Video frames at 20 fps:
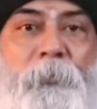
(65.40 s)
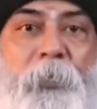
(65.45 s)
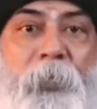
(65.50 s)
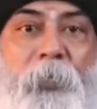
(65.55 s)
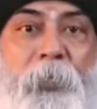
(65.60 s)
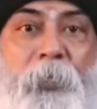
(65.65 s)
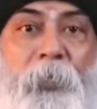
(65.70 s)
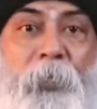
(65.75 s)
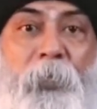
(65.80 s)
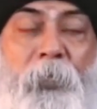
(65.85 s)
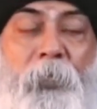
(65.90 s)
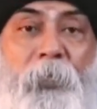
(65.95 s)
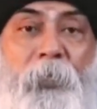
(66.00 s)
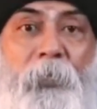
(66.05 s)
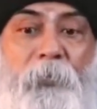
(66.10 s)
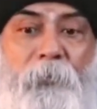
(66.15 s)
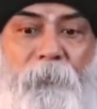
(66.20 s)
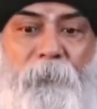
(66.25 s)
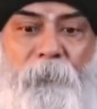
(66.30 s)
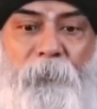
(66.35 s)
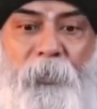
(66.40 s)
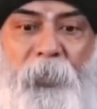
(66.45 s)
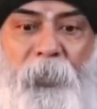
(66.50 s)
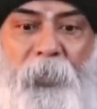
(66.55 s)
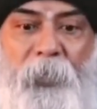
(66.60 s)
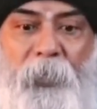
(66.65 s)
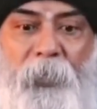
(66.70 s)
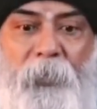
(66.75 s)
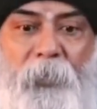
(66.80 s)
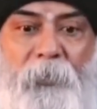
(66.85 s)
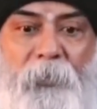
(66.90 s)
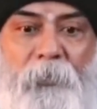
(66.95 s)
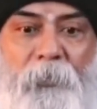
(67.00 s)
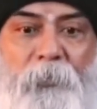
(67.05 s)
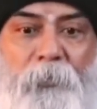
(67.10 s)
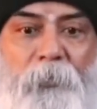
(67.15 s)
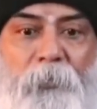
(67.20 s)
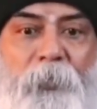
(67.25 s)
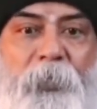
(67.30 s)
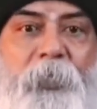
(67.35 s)
அப்படின்னா வெளியில
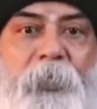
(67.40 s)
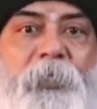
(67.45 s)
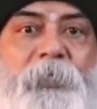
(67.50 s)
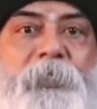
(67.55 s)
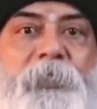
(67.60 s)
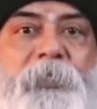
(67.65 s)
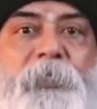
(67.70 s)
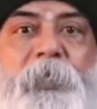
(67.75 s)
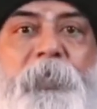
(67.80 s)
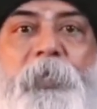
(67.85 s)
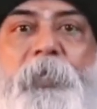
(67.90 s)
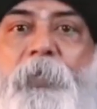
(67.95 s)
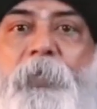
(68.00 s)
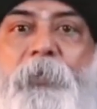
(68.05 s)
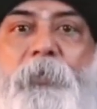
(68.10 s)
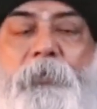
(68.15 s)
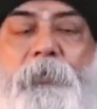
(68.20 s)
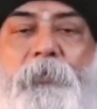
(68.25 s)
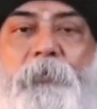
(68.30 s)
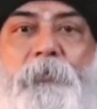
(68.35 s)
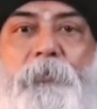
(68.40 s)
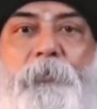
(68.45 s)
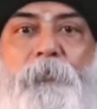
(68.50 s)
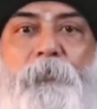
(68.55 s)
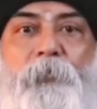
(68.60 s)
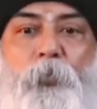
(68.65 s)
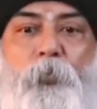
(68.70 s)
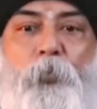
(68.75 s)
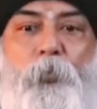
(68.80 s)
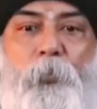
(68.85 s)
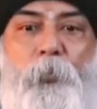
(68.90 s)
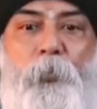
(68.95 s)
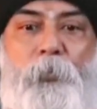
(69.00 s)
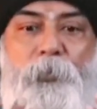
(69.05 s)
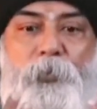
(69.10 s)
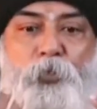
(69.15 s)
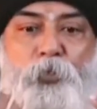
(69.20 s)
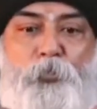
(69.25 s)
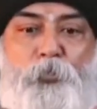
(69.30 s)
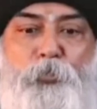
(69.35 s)
இருக்கக்கூடிய செயலுக்கும்
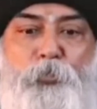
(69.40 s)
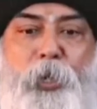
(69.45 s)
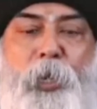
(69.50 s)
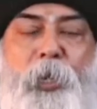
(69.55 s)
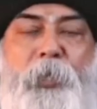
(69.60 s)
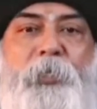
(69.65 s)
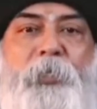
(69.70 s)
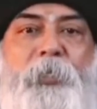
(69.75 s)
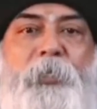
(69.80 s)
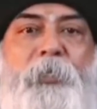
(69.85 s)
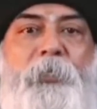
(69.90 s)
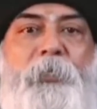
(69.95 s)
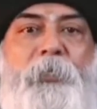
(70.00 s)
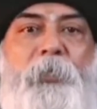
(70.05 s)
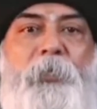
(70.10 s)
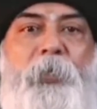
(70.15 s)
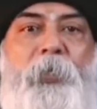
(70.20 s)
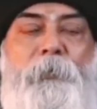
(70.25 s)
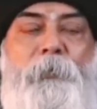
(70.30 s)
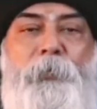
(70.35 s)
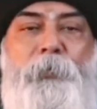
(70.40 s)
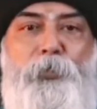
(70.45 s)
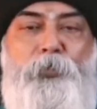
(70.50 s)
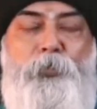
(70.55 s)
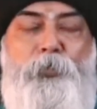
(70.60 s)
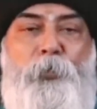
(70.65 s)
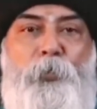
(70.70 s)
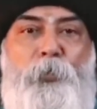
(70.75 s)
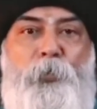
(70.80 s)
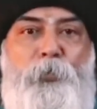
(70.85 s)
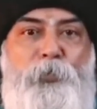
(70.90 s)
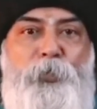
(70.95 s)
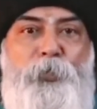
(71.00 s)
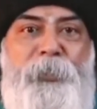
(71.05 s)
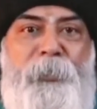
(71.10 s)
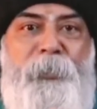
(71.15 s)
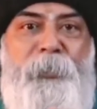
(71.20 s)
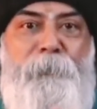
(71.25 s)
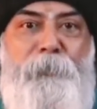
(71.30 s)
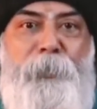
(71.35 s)
சும்மா இரு அப்படின்னு
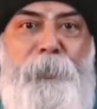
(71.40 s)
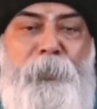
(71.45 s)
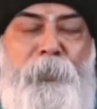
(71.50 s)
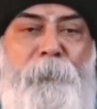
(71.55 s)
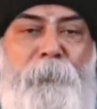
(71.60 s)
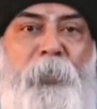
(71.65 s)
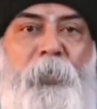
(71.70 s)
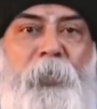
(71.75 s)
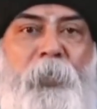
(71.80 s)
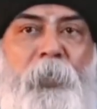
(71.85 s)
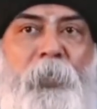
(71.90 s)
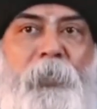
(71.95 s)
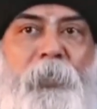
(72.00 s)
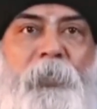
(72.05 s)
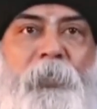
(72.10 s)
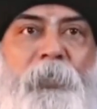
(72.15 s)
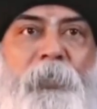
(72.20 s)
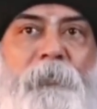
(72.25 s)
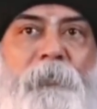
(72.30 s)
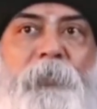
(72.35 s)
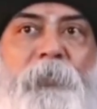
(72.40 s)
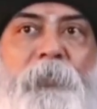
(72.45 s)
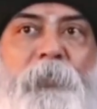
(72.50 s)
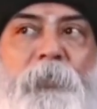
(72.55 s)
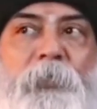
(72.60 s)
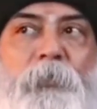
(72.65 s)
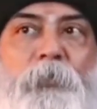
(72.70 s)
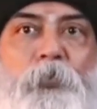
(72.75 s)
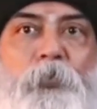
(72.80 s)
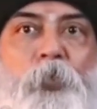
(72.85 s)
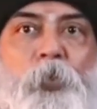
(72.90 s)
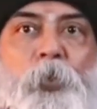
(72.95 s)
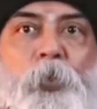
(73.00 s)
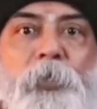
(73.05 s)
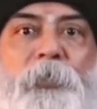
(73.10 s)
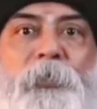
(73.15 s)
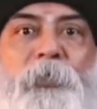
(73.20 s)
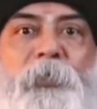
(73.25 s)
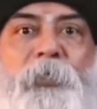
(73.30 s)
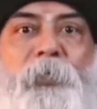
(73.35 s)
சொல்றதுக்கும் சம்பந்தம் இல்லை இது வந்து
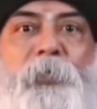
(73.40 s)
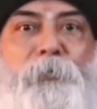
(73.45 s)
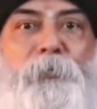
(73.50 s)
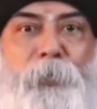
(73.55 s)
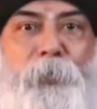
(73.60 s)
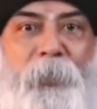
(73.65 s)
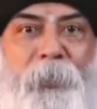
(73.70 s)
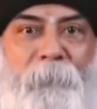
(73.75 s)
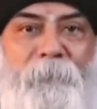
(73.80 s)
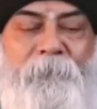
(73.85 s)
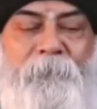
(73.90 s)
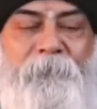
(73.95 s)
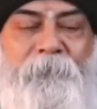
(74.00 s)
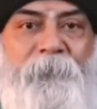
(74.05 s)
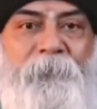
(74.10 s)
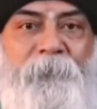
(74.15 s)
உள்தன்மை